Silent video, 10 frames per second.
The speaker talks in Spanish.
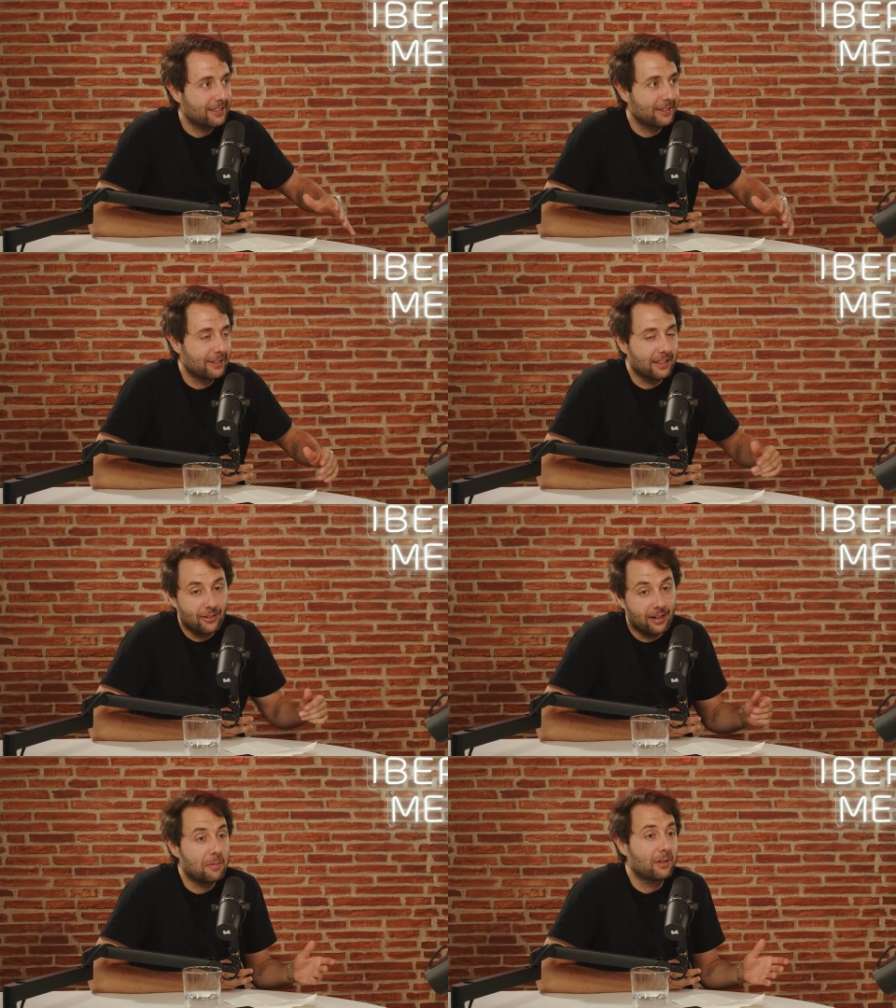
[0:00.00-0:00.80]
Les
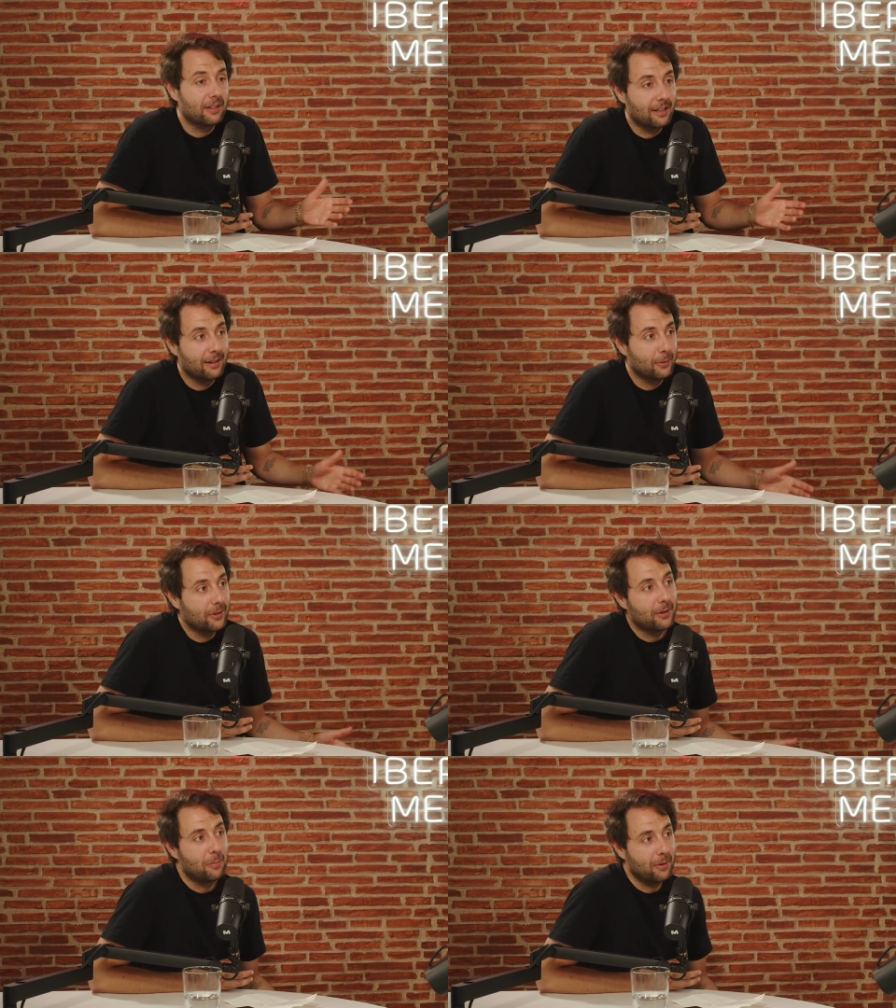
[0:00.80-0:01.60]
digo, Ramón, eh, lo
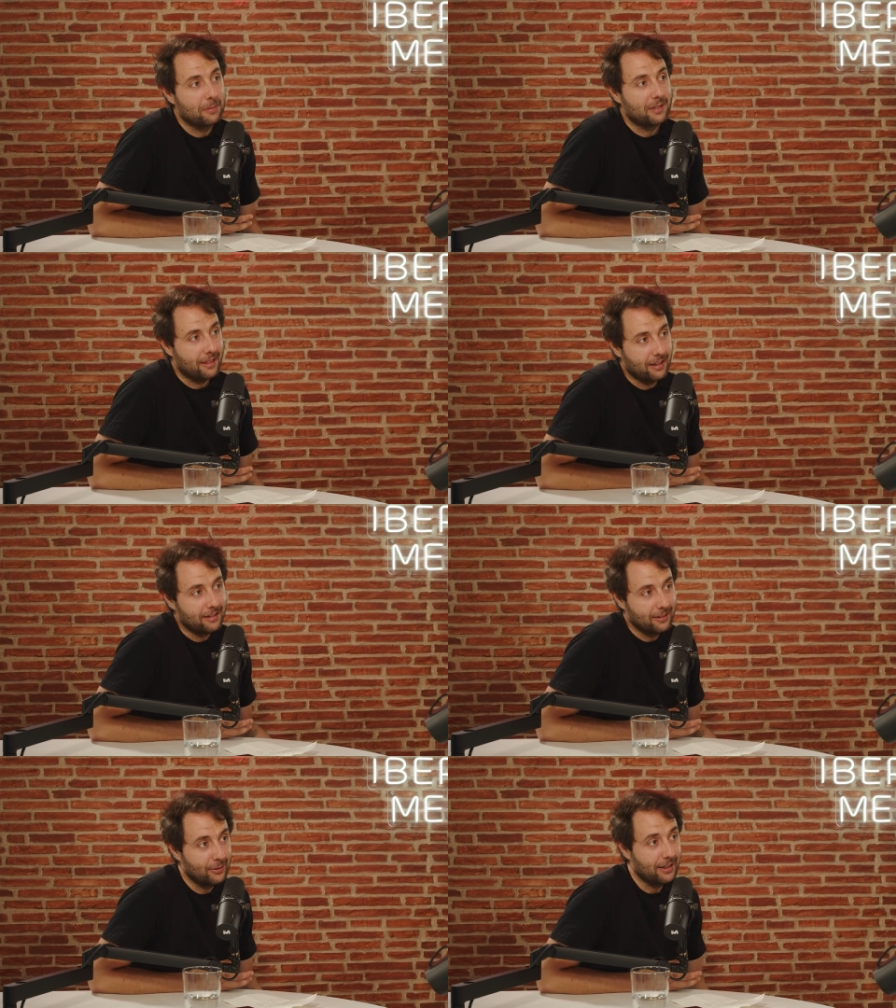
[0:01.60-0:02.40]
único que podemos hacer
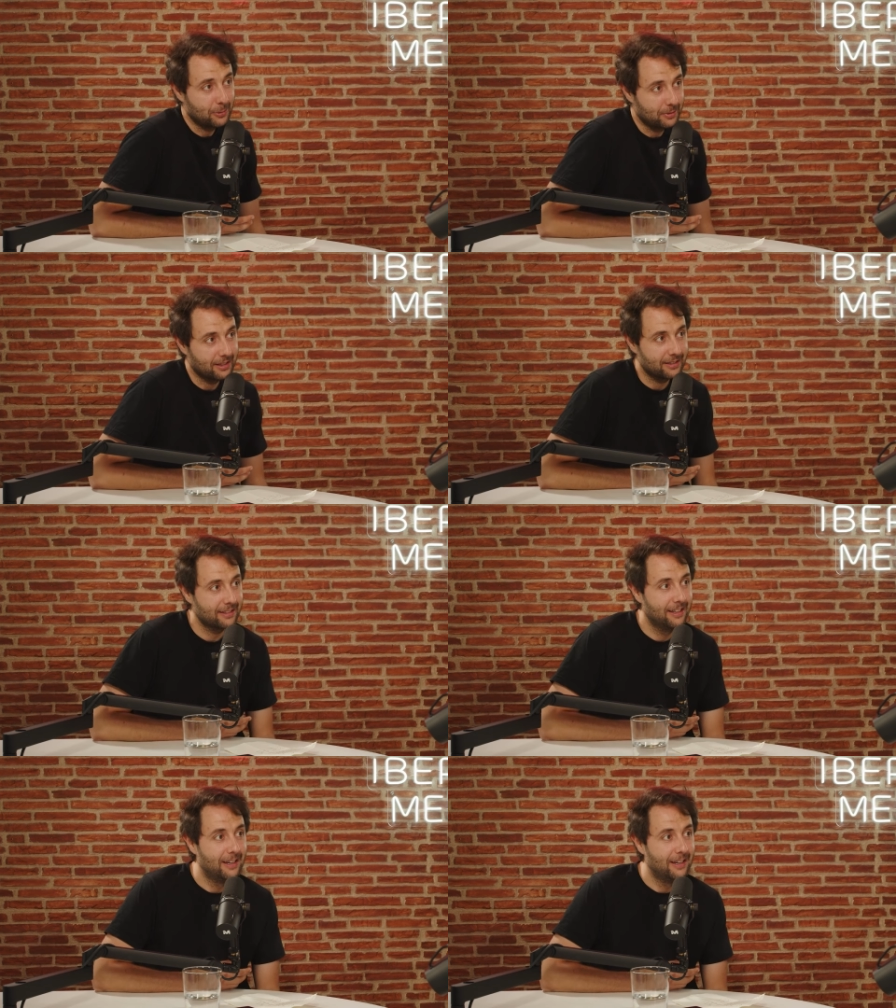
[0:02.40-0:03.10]
es que no te asustes.